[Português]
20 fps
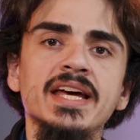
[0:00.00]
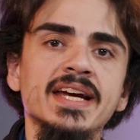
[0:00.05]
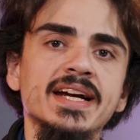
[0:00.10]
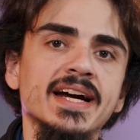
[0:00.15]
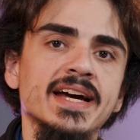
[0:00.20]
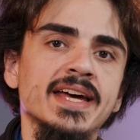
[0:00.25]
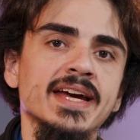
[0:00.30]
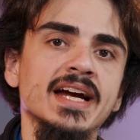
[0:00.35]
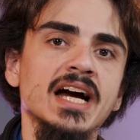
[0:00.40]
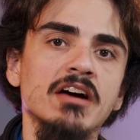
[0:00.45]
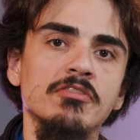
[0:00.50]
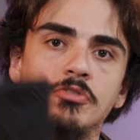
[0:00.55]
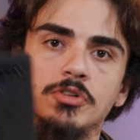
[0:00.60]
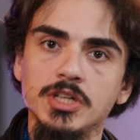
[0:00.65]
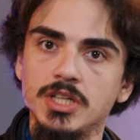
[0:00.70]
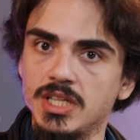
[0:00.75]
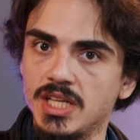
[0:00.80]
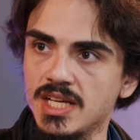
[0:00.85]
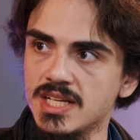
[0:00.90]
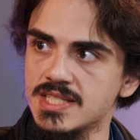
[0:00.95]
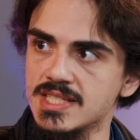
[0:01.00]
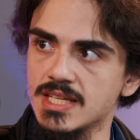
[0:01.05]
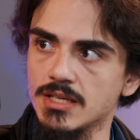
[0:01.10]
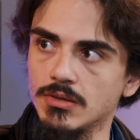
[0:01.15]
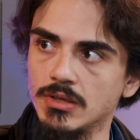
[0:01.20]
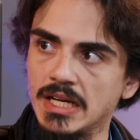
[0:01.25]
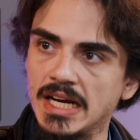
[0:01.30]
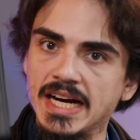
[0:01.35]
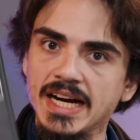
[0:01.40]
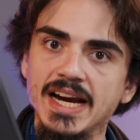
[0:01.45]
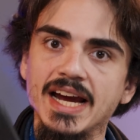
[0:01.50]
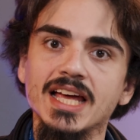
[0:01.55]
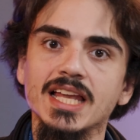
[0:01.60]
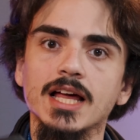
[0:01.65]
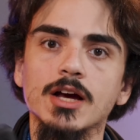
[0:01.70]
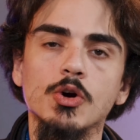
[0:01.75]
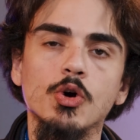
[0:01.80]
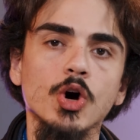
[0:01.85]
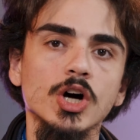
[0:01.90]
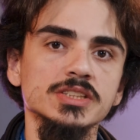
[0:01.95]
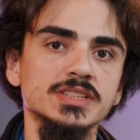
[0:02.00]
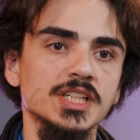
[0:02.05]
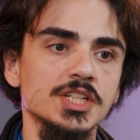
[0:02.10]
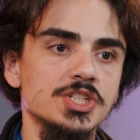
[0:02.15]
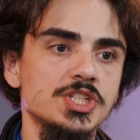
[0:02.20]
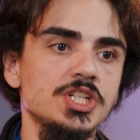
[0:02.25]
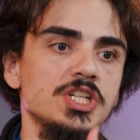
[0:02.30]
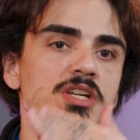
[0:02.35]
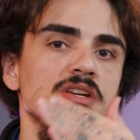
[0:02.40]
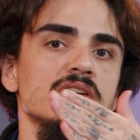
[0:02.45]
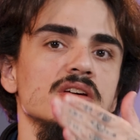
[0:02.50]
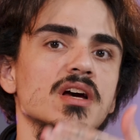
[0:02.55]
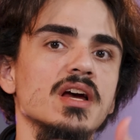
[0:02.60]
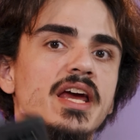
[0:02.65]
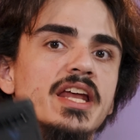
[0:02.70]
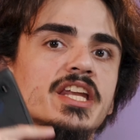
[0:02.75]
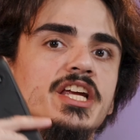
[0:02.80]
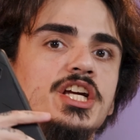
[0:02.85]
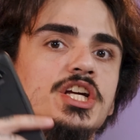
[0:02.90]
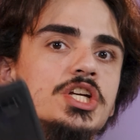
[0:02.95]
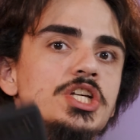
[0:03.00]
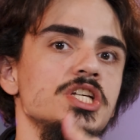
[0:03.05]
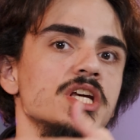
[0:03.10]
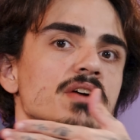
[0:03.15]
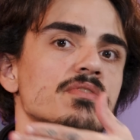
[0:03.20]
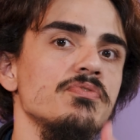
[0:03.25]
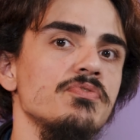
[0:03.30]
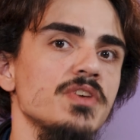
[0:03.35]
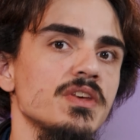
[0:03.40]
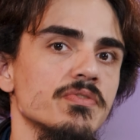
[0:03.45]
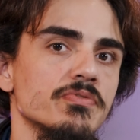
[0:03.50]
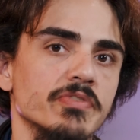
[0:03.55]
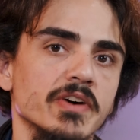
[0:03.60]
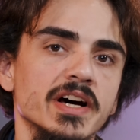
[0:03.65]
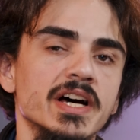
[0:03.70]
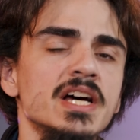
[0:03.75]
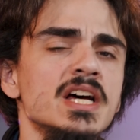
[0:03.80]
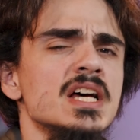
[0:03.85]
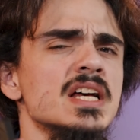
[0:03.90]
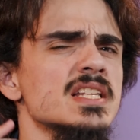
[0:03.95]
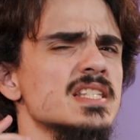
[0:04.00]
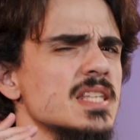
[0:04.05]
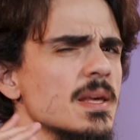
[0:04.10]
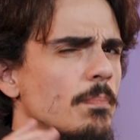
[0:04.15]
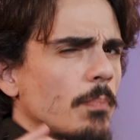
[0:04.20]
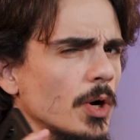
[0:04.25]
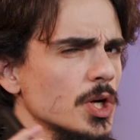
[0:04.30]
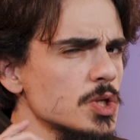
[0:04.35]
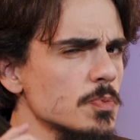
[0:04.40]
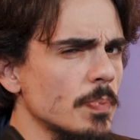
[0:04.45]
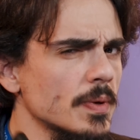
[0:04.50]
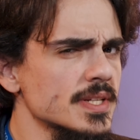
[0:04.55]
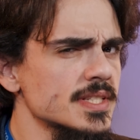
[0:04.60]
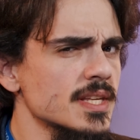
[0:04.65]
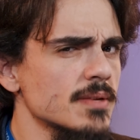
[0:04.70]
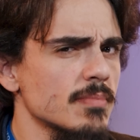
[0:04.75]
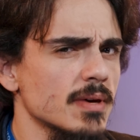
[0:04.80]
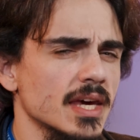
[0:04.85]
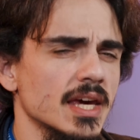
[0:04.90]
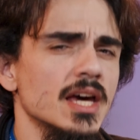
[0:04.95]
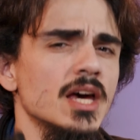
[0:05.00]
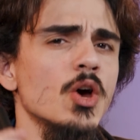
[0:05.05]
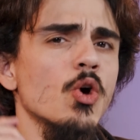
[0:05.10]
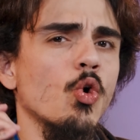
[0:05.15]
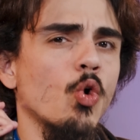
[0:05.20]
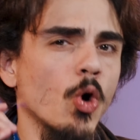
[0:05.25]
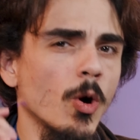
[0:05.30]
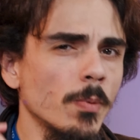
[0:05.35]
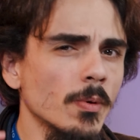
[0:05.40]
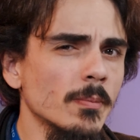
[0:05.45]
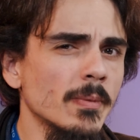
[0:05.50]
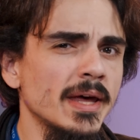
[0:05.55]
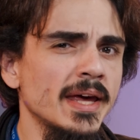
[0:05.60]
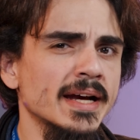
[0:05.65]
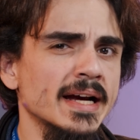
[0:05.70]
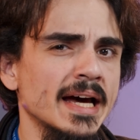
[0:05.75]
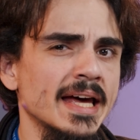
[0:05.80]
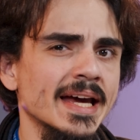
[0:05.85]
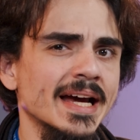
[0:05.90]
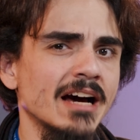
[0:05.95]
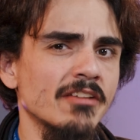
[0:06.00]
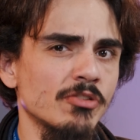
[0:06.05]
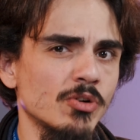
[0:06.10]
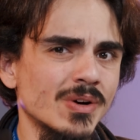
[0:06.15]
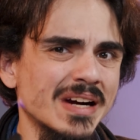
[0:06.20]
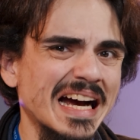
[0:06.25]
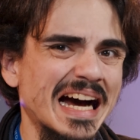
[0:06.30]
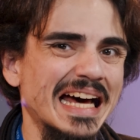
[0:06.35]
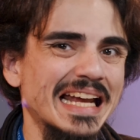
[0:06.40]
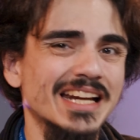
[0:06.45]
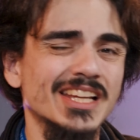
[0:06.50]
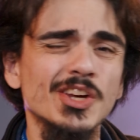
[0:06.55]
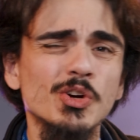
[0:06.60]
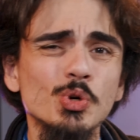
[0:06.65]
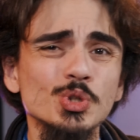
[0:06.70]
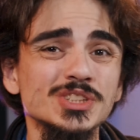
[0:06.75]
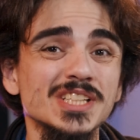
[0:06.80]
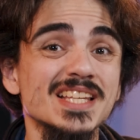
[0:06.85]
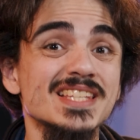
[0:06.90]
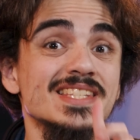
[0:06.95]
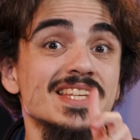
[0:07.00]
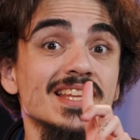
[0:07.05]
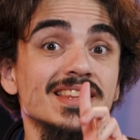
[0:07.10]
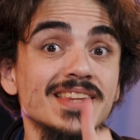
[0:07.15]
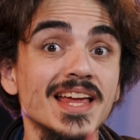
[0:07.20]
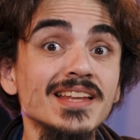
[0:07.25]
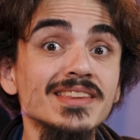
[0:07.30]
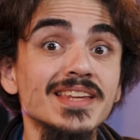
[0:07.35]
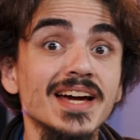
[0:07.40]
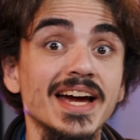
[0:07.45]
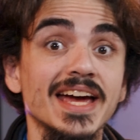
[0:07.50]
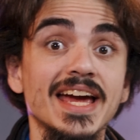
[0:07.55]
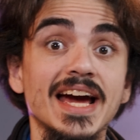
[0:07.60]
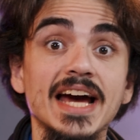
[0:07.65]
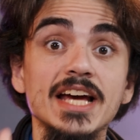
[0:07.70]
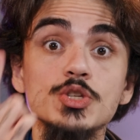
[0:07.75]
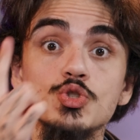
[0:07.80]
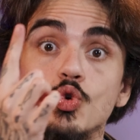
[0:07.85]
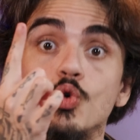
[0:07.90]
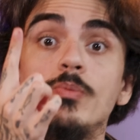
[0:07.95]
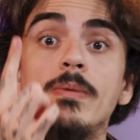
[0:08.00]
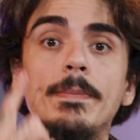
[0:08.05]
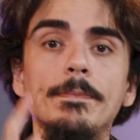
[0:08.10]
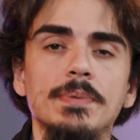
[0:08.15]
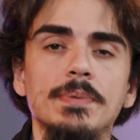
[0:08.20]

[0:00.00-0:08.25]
recarregável que nem celular, ela gosta de energia viva. Você pode perceber, compra uma recarregável cara que custa 70 reais uma